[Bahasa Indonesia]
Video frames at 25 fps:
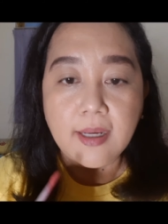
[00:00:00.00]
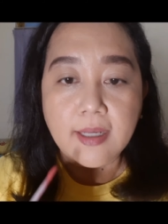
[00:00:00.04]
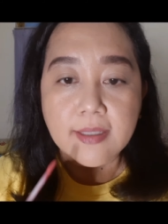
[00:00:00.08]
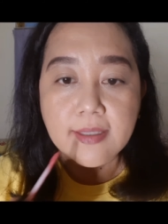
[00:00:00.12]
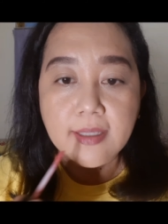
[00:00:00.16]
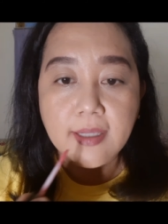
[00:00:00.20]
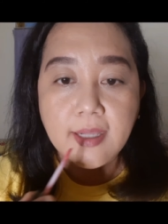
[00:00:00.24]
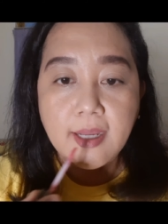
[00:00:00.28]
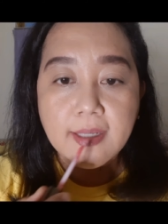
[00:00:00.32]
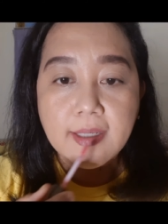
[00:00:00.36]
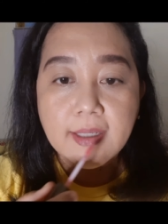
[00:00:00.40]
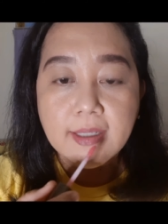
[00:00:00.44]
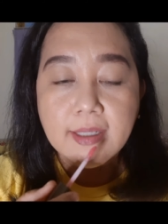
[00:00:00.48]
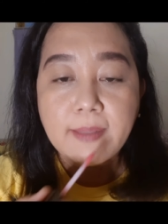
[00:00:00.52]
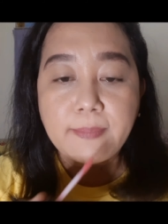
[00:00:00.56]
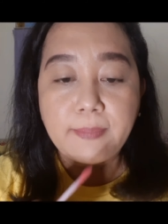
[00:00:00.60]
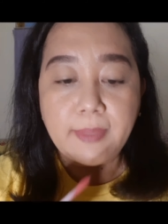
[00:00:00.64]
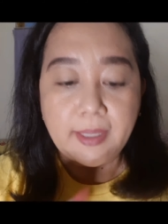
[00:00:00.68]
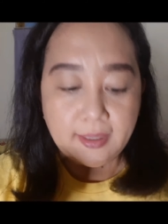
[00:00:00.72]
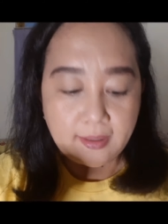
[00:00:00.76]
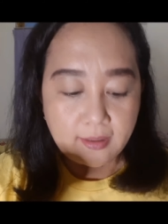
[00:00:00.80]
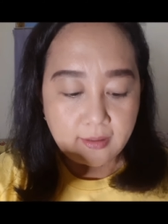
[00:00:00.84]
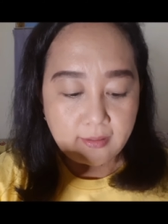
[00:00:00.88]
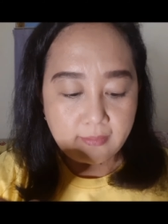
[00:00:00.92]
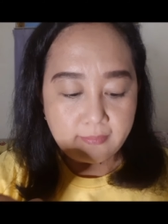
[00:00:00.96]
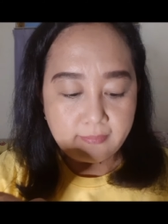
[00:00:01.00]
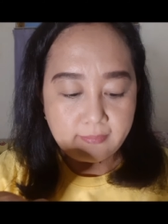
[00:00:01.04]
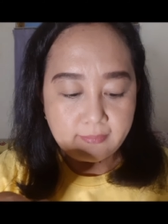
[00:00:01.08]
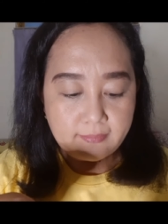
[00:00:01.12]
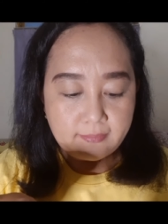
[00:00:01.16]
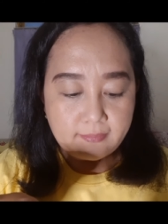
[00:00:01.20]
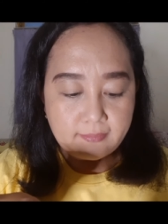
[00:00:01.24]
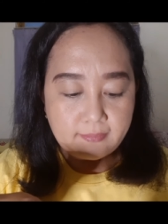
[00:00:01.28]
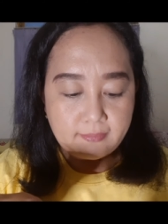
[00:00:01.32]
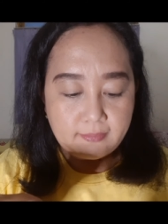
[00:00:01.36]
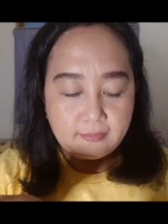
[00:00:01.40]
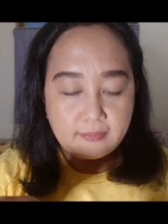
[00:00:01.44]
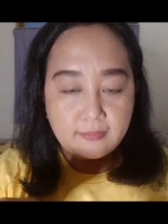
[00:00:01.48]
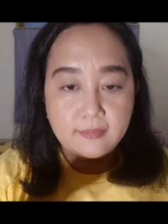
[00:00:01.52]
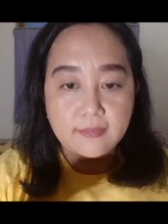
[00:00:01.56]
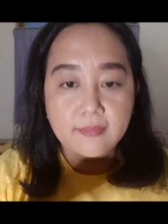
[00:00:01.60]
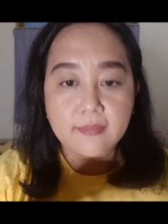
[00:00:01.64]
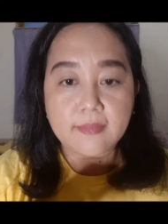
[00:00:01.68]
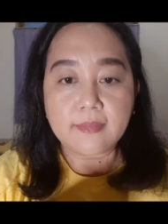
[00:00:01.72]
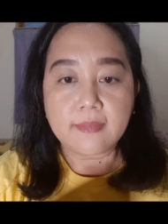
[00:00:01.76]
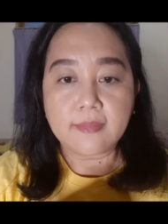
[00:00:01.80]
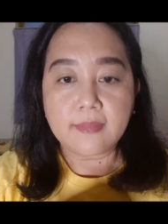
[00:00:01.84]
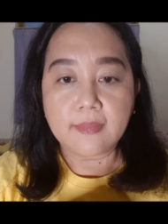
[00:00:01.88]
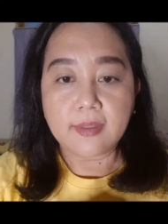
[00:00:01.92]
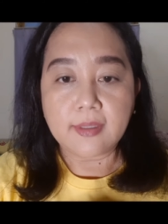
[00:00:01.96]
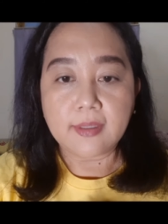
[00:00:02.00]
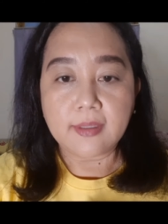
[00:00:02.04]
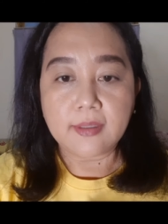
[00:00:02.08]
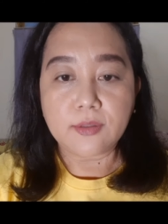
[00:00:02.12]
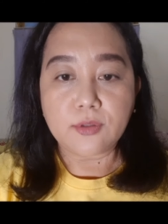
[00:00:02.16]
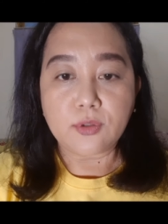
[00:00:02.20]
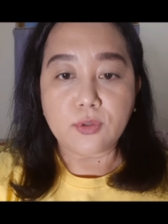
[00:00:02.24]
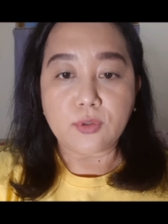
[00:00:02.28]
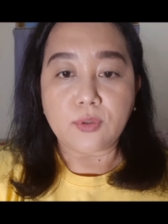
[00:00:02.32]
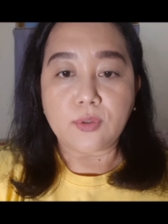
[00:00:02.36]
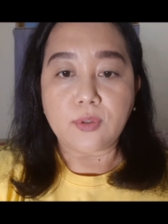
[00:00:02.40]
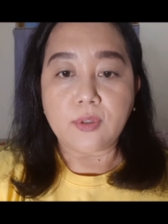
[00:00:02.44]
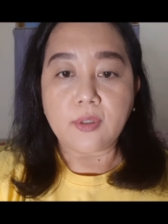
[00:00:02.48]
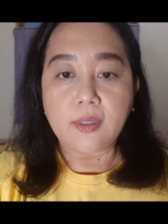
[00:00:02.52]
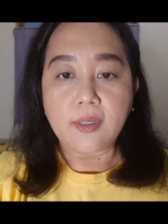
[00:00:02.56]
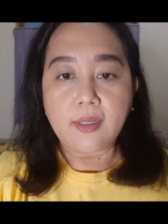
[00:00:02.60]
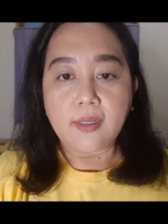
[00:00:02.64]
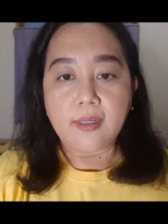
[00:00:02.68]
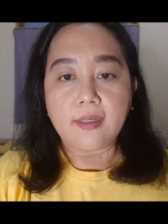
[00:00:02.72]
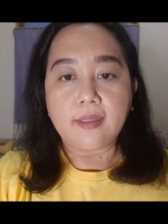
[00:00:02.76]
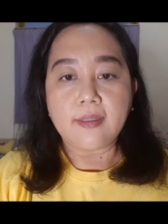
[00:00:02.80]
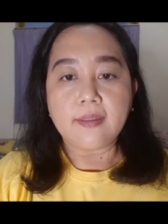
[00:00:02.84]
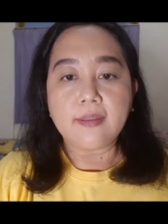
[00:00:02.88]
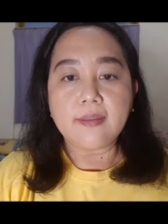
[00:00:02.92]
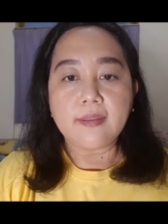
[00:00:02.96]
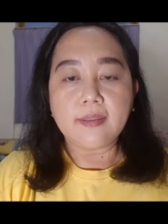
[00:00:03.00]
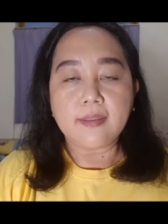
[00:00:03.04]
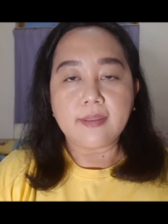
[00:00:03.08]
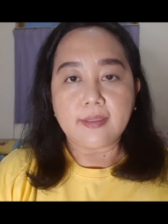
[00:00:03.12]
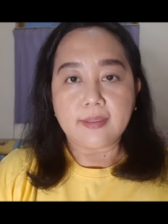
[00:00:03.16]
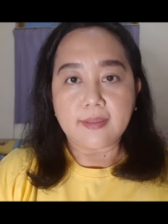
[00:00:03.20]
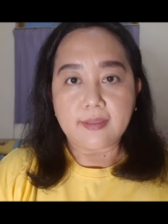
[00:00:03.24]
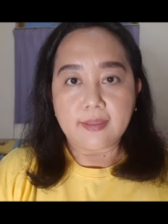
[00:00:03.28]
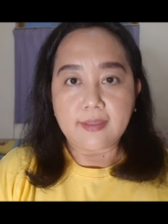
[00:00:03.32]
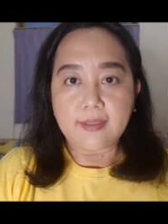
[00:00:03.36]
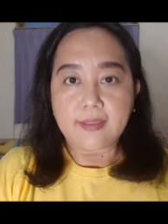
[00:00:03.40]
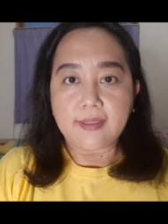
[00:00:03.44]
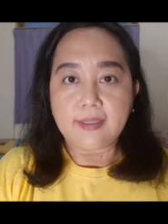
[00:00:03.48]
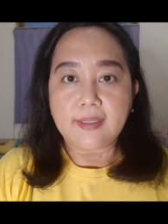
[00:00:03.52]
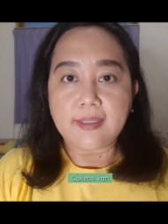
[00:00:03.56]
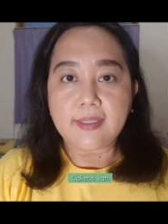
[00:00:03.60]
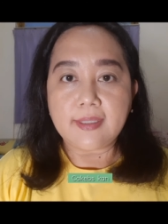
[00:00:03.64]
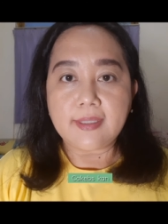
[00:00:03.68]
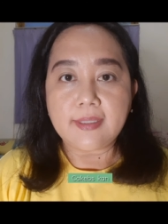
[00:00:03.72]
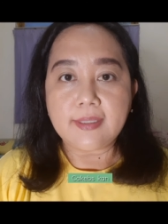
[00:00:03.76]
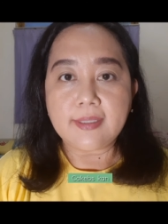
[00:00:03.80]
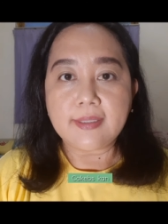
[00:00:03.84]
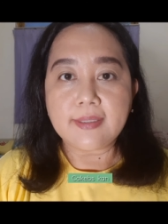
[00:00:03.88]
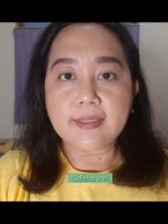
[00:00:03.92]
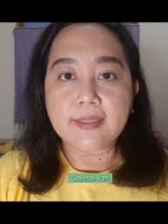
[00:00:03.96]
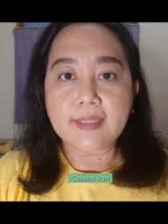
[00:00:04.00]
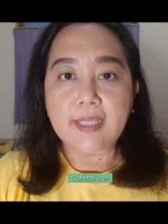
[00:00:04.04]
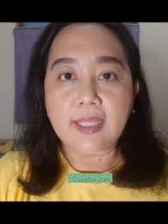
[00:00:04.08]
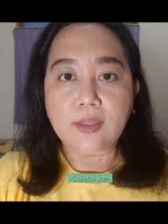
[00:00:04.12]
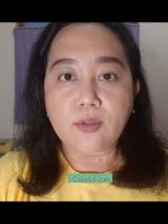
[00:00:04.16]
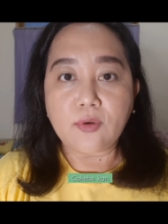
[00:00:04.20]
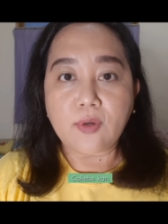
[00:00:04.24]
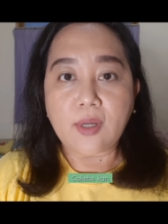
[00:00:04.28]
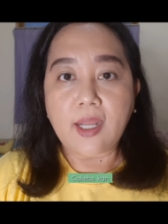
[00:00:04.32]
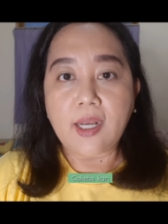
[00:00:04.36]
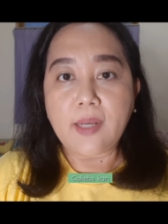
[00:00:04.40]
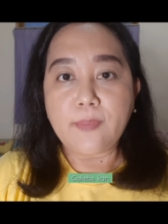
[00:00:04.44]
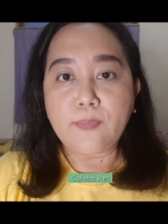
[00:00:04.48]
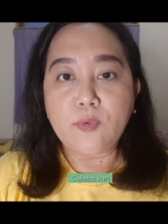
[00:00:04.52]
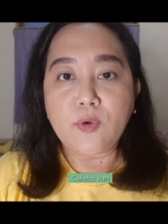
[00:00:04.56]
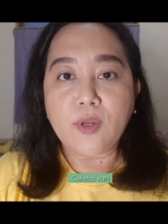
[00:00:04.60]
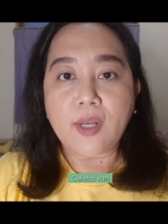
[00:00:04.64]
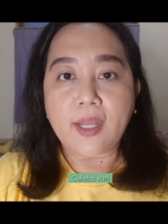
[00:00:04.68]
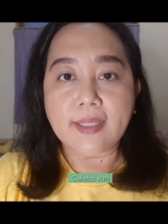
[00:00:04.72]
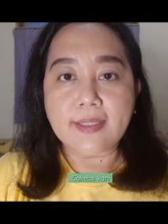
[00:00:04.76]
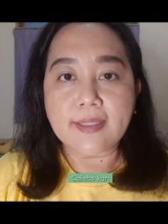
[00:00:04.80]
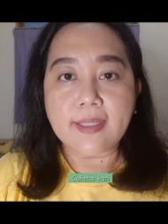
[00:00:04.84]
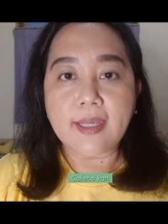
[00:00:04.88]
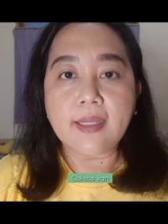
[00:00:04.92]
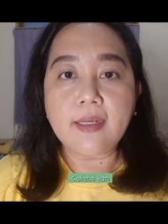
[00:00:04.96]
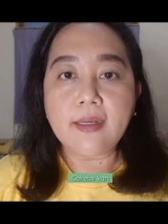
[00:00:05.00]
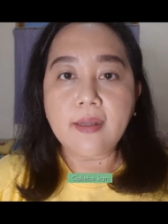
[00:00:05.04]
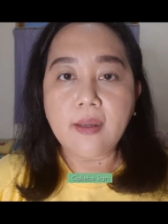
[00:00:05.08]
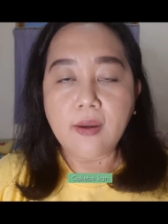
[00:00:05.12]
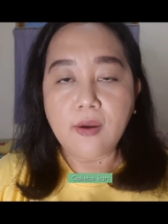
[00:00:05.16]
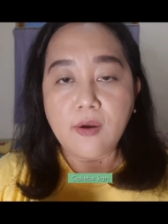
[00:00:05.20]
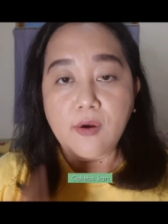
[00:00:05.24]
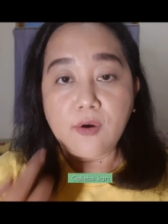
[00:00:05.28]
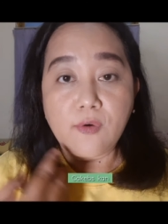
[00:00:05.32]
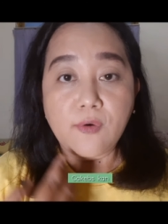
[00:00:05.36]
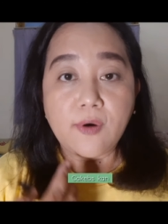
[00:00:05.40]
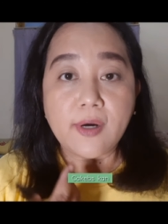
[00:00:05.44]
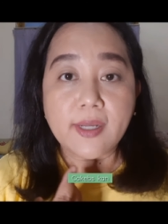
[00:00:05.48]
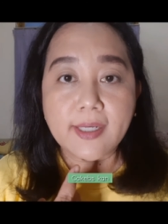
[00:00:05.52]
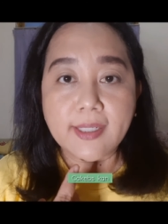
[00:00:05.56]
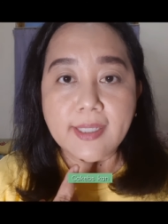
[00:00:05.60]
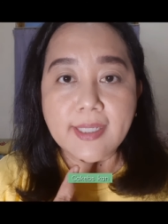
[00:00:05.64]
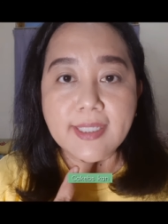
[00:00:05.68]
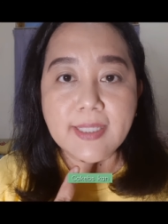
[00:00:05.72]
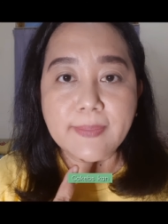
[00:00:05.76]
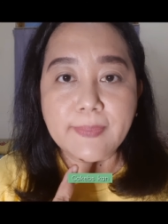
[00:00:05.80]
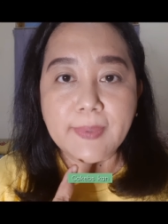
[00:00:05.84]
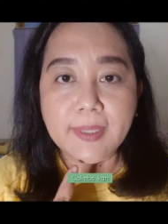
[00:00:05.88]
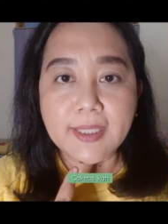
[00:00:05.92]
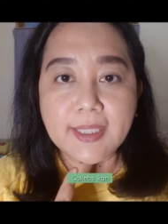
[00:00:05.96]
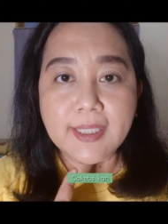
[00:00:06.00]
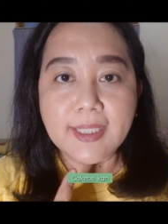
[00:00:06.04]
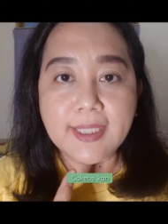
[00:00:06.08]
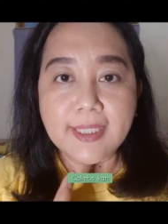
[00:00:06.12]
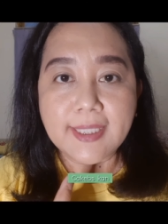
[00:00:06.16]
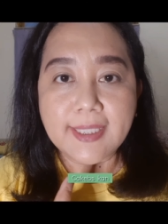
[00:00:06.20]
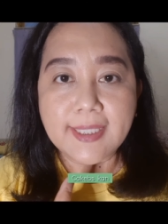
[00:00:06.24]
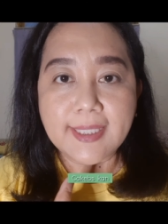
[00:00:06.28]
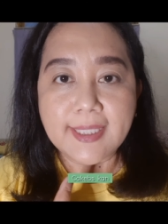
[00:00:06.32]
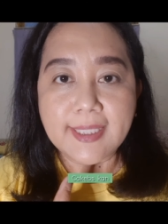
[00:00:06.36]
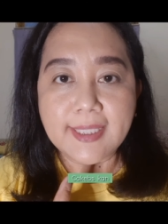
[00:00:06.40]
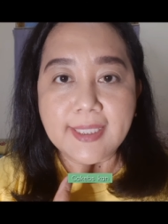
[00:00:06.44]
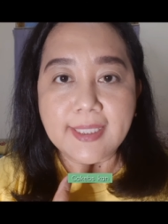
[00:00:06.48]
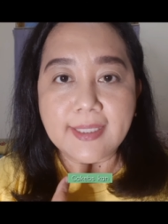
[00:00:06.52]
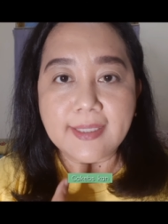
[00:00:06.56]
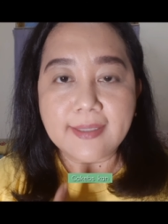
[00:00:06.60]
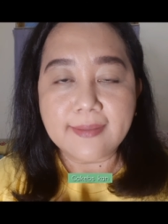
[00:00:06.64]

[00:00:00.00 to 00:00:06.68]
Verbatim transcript: hasil akhirnya matte tuh e, satu kali pulasan warnanya seperti ini